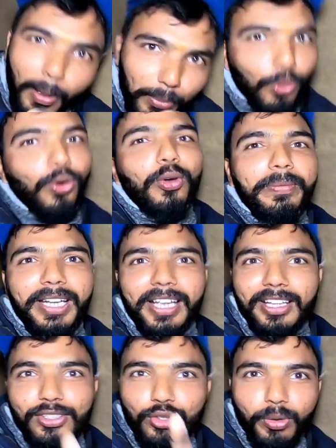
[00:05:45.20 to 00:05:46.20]
आप लोगों को भी
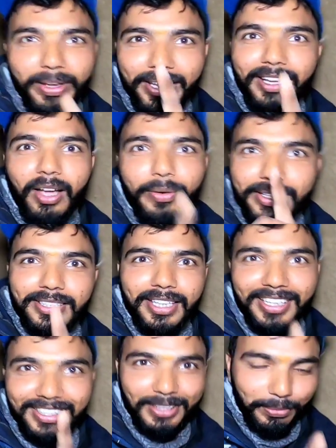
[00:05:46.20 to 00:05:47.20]
मिलेगा जो भाई कमेंट्स
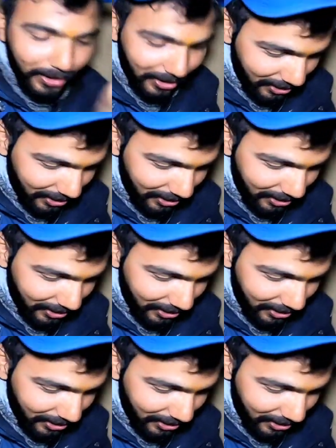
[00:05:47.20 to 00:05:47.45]
करेंगे सबसे